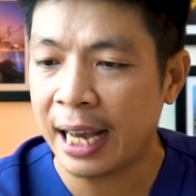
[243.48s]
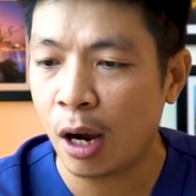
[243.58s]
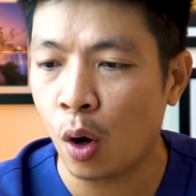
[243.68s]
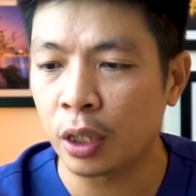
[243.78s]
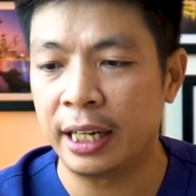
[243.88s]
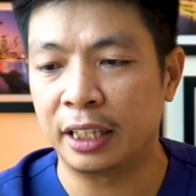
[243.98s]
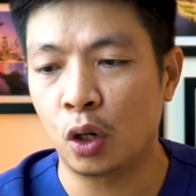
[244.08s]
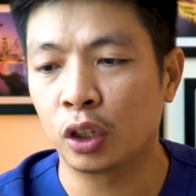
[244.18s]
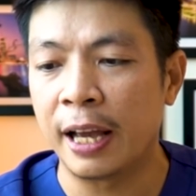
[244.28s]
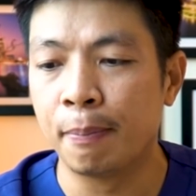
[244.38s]
ta có thể là
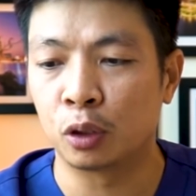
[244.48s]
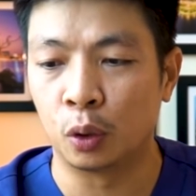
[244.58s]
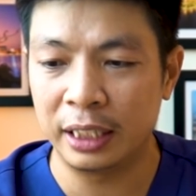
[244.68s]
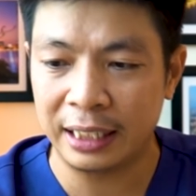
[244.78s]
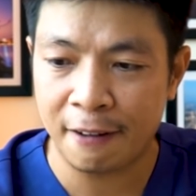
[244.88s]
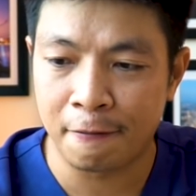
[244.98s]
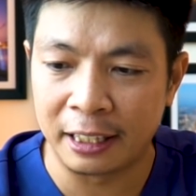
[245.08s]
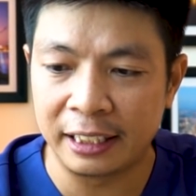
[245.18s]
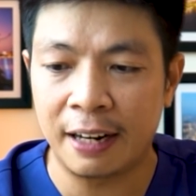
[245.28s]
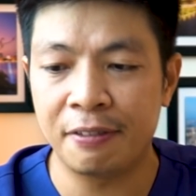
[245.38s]
cho thêm một số những thành
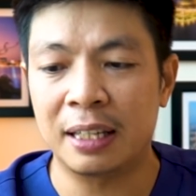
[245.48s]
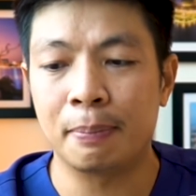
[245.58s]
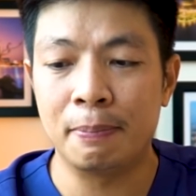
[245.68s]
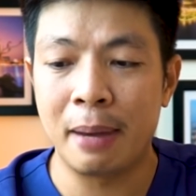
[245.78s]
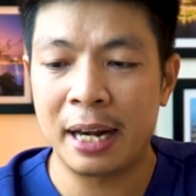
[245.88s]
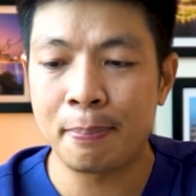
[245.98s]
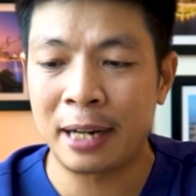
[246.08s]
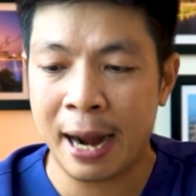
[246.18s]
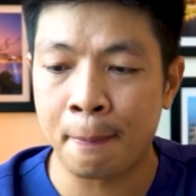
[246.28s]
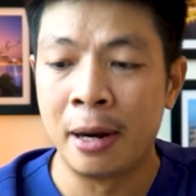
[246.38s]
phần như là vitamin
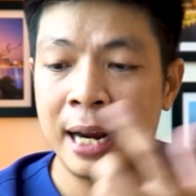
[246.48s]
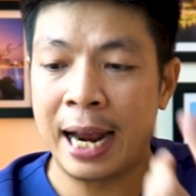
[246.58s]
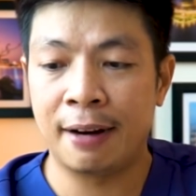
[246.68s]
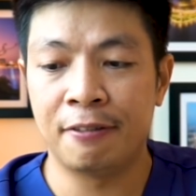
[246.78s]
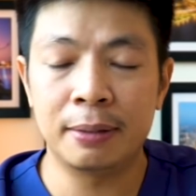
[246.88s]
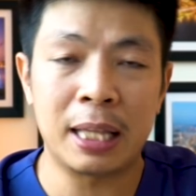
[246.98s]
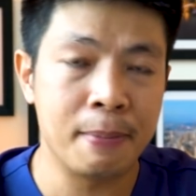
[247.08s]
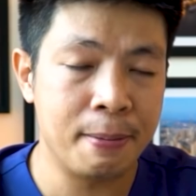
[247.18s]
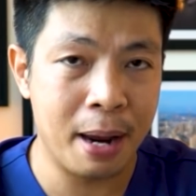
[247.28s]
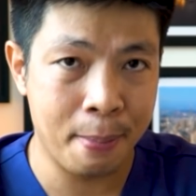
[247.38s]
B5 hay là
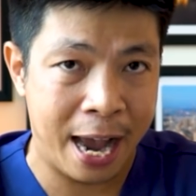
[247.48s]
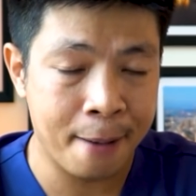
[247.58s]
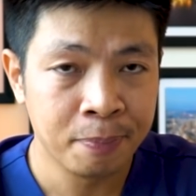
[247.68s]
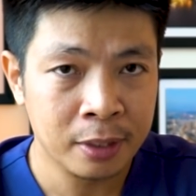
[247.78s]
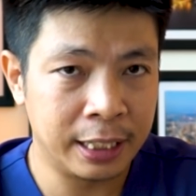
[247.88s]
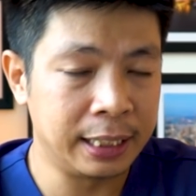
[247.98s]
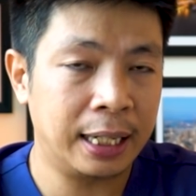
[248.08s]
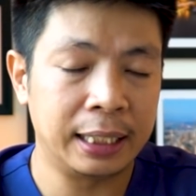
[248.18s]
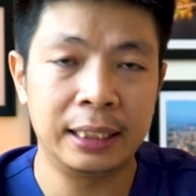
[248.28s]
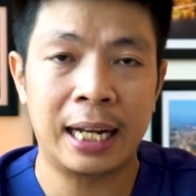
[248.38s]
vitamin B3, chính
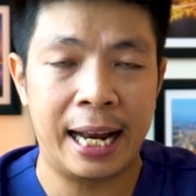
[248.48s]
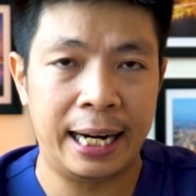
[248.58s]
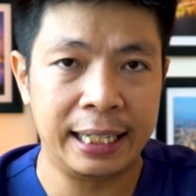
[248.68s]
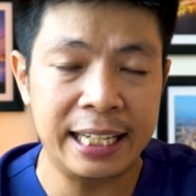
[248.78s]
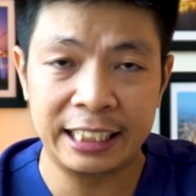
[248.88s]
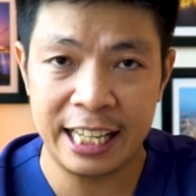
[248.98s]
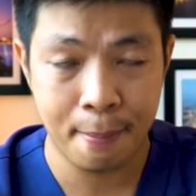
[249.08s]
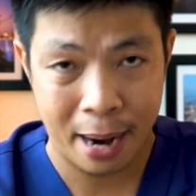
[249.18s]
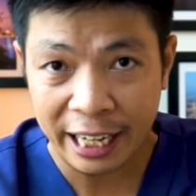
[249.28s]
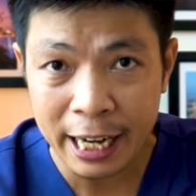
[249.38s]
là những cái
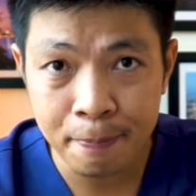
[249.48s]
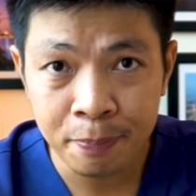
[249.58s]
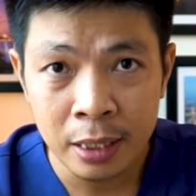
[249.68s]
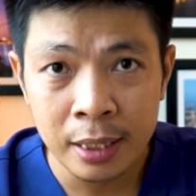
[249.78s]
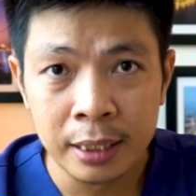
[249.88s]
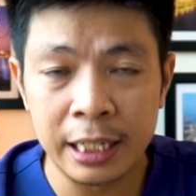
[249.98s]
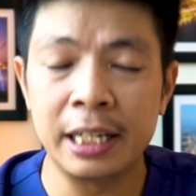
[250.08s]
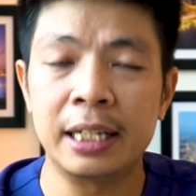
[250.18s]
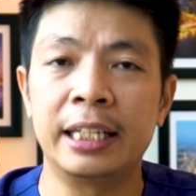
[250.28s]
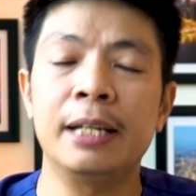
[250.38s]
niacinamide đấy.
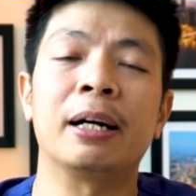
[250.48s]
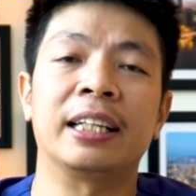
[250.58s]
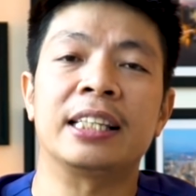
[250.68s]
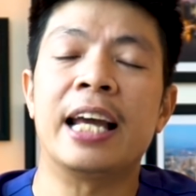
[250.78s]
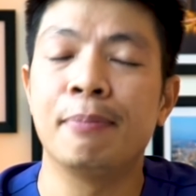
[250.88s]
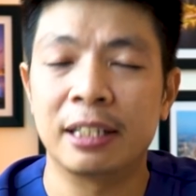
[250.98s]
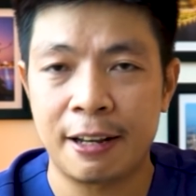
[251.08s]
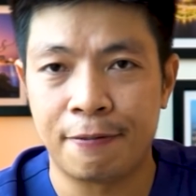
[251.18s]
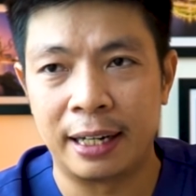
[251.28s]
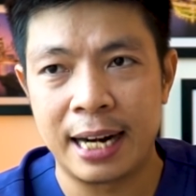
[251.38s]
Thì khi mà người ta thêm những
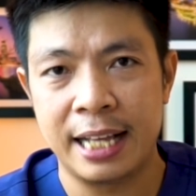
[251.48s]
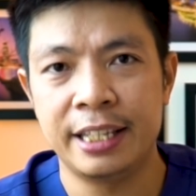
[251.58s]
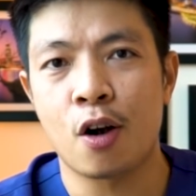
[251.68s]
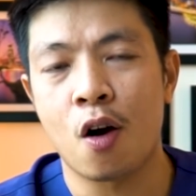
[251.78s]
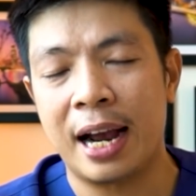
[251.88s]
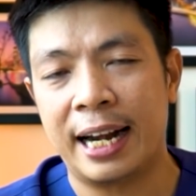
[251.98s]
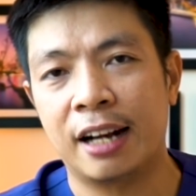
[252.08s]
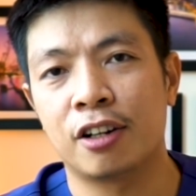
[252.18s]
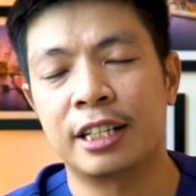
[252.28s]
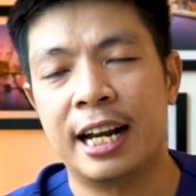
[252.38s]
thành phần đấy thì có khả
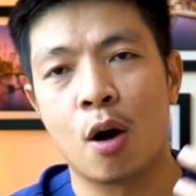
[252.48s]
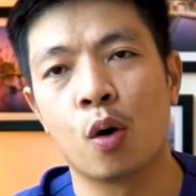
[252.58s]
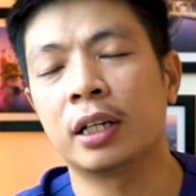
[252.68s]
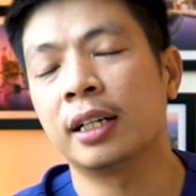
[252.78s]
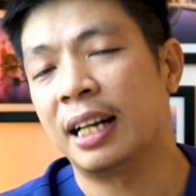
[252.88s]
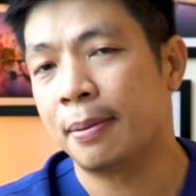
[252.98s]
năng nó sẽ là hỗ trợ